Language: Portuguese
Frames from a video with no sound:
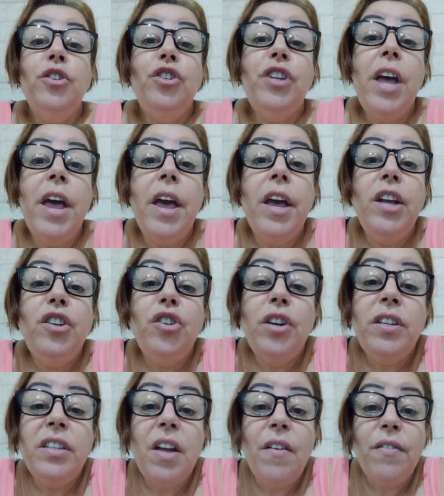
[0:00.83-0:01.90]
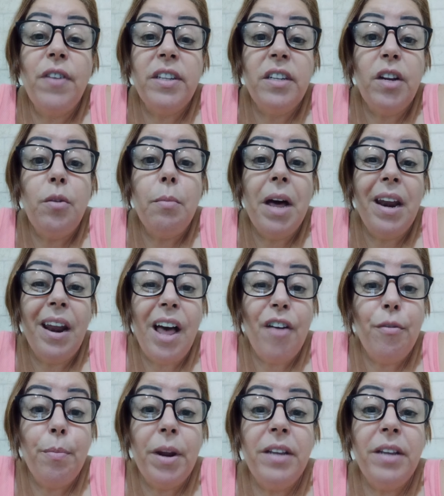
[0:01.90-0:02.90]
Gente, eu estava fazendo uma live